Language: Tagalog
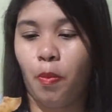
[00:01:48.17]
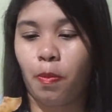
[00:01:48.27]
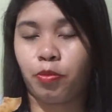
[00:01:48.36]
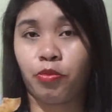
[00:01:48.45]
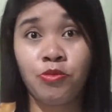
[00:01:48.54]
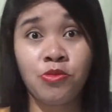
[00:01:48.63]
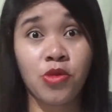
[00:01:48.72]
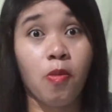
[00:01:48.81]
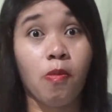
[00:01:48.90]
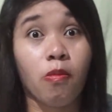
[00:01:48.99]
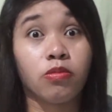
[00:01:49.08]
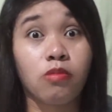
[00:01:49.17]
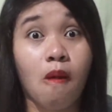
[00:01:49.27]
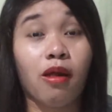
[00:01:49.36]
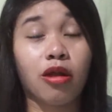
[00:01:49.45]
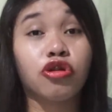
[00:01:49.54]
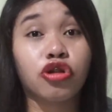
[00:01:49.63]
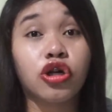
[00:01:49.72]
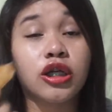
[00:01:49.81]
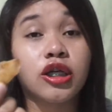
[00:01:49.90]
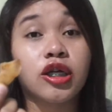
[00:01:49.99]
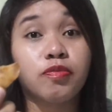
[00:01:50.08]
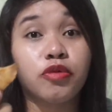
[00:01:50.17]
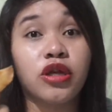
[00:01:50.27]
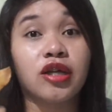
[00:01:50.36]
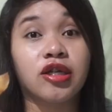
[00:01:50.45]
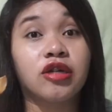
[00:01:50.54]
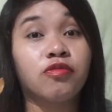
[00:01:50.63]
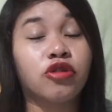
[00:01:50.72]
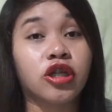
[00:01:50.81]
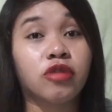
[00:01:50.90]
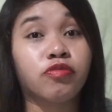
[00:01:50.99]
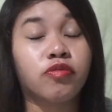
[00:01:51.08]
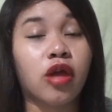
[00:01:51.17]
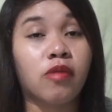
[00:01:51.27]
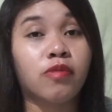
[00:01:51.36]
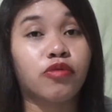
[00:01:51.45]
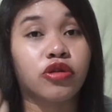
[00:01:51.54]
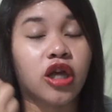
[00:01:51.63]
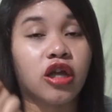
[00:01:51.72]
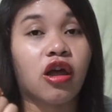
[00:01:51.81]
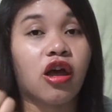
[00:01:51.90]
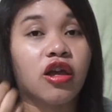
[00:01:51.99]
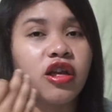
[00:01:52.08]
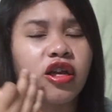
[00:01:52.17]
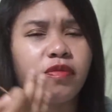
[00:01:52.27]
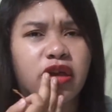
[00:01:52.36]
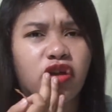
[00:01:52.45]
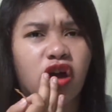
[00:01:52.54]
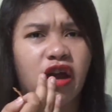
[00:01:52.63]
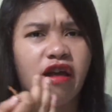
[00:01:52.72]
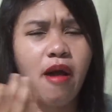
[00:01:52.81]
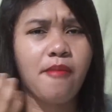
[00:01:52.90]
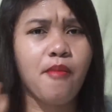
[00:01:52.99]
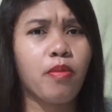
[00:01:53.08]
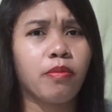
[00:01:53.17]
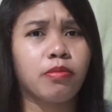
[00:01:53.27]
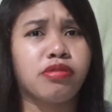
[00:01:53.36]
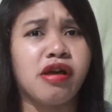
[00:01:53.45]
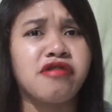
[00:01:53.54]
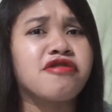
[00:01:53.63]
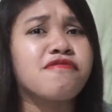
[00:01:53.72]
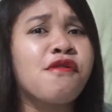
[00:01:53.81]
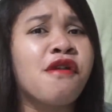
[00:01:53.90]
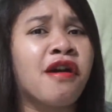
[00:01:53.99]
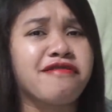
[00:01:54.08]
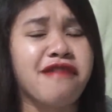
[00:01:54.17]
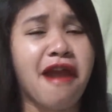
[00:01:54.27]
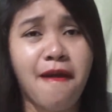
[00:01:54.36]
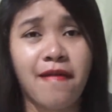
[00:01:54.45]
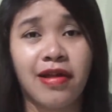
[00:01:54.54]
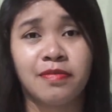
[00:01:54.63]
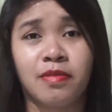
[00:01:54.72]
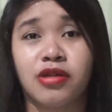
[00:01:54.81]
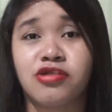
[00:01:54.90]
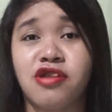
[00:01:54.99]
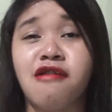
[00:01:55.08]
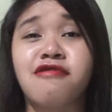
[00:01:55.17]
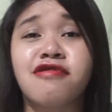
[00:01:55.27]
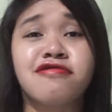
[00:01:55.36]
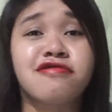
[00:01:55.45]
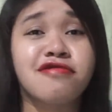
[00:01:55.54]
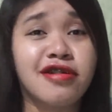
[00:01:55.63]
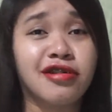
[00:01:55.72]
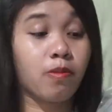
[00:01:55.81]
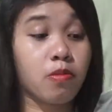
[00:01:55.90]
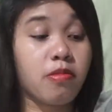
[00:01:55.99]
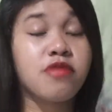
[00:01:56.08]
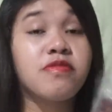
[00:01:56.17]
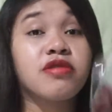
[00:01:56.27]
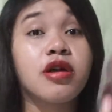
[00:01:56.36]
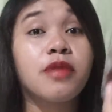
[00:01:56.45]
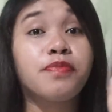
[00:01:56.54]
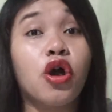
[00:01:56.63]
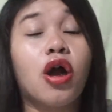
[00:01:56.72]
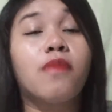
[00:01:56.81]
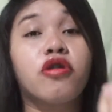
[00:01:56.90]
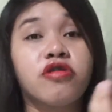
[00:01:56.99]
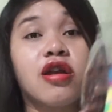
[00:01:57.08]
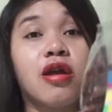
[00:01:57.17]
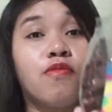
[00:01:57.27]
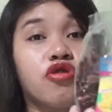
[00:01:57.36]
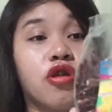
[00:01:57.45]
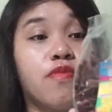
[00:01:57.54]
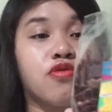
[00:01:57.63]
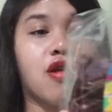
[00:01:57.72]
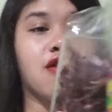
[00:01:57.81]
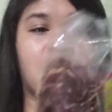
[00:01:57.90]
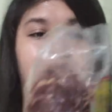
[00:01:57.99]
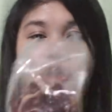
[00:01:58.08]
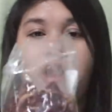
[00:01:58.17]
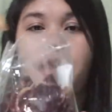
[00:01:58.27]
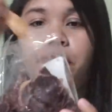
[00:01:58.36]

Mmm! Ang lutong, ang sarap po lasang kamote. Ang problema po, hindi ata kaya ng ngipin ko, aray beses mo kasi struggle seal. Pero masarap po, kamoting-kamote po talaga siya.